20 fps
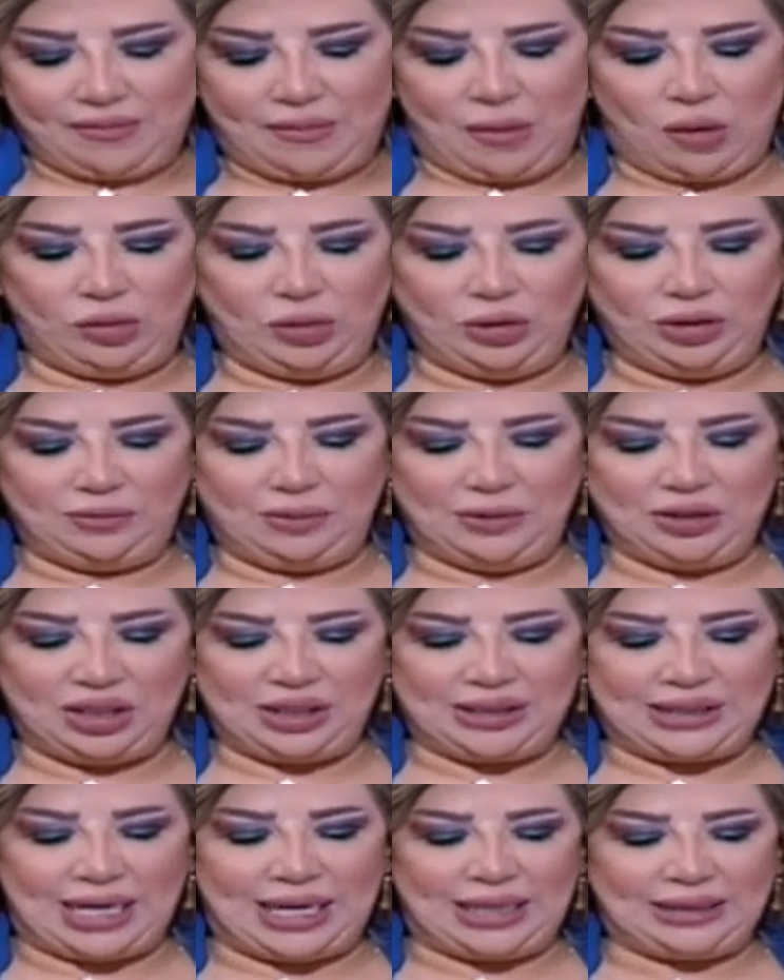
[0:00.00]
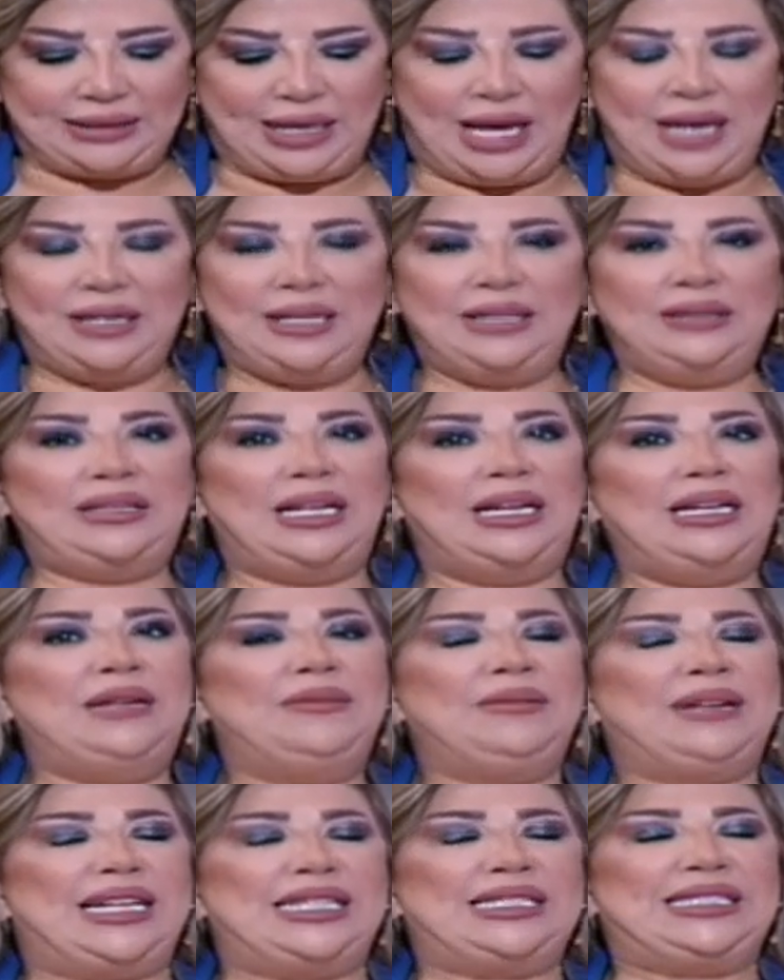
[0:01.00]
مولود برج السرطان انت اللي
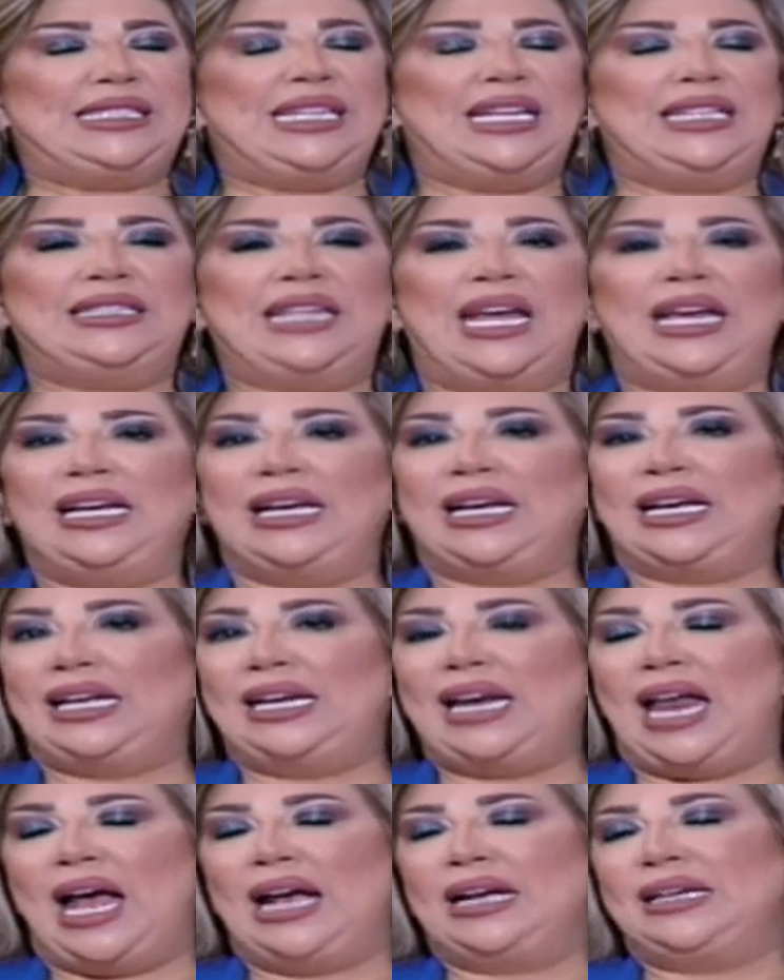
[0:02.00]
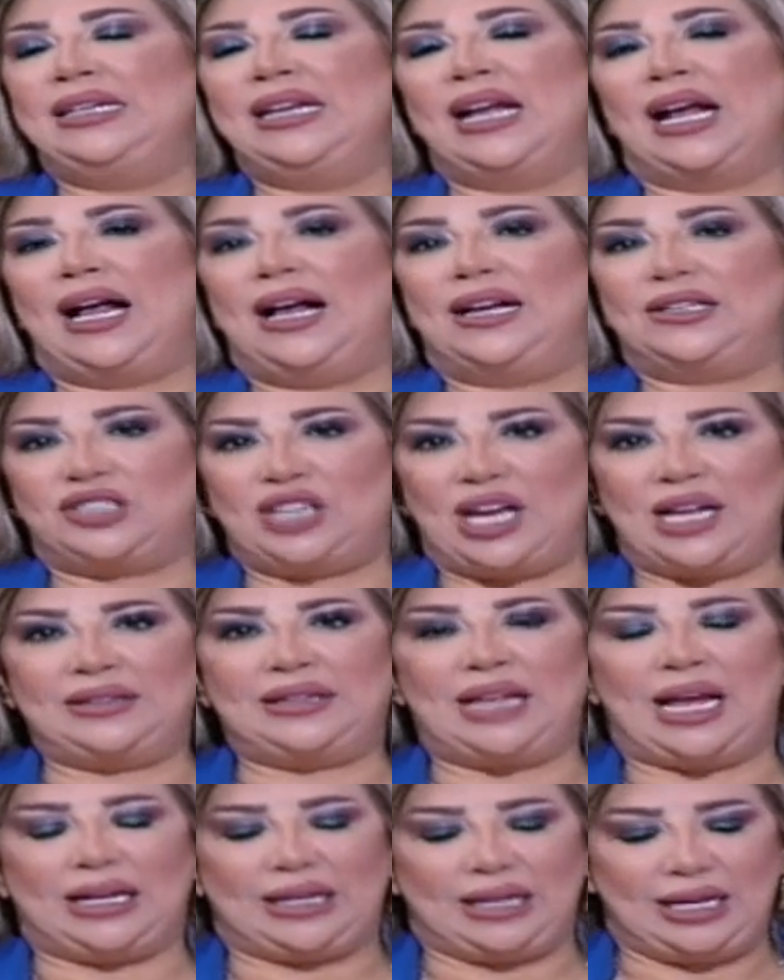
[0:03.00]
مكسل ضايق خلقك
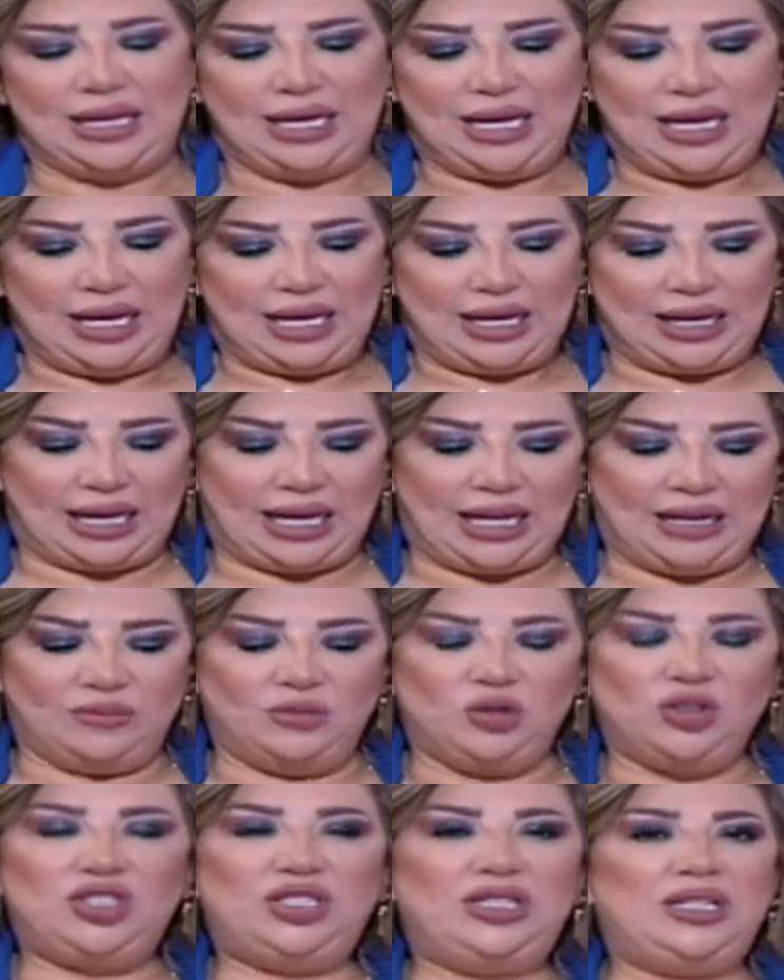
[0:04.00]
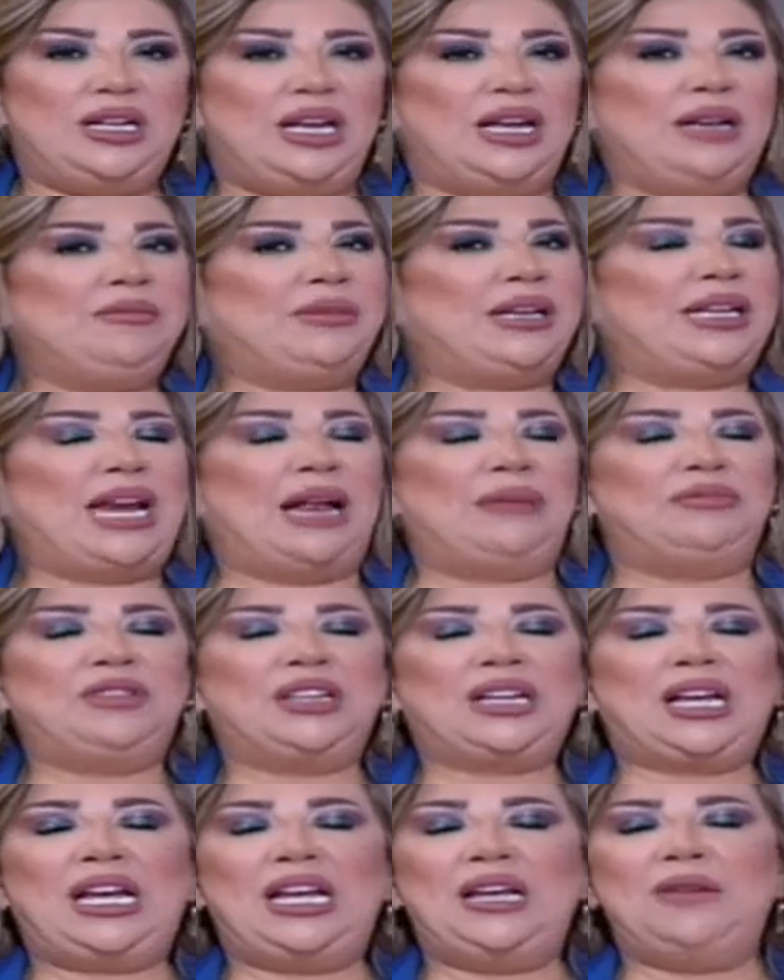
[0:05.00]
نقاشاتك غير مجديه يمكن عم
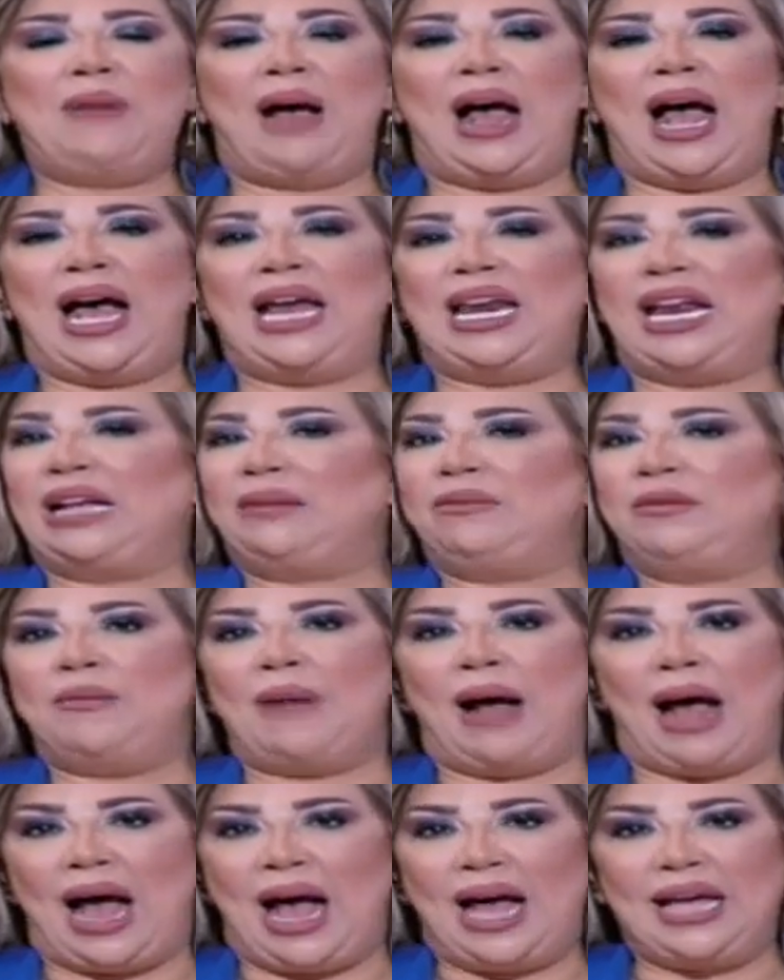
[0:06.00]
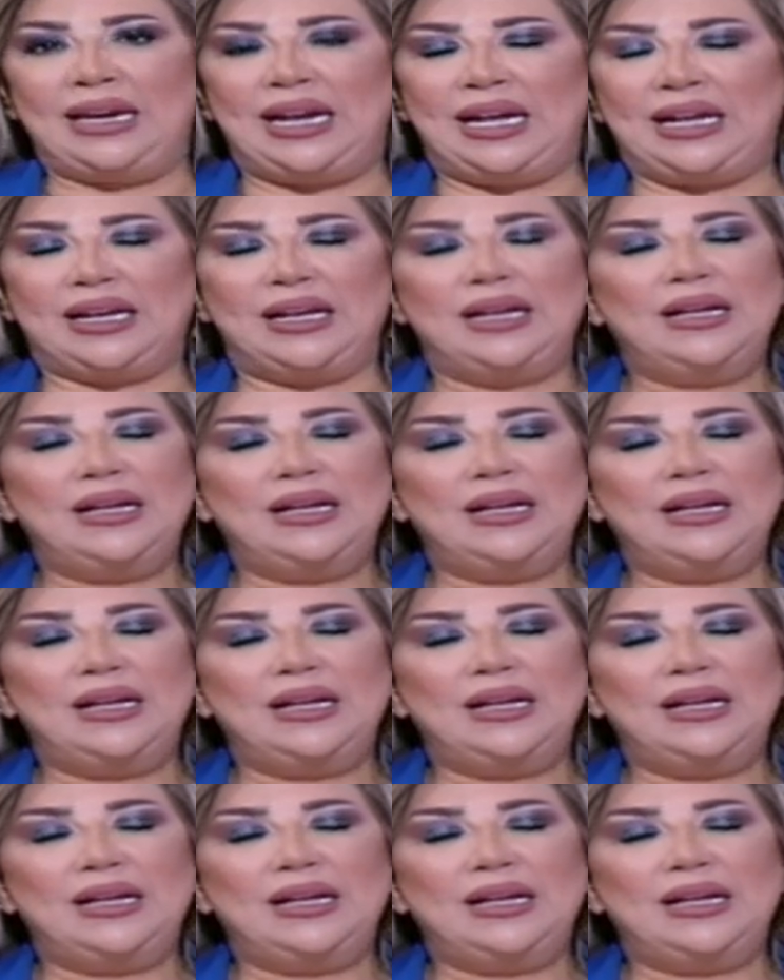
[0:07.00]
تقحم حالك بمعارك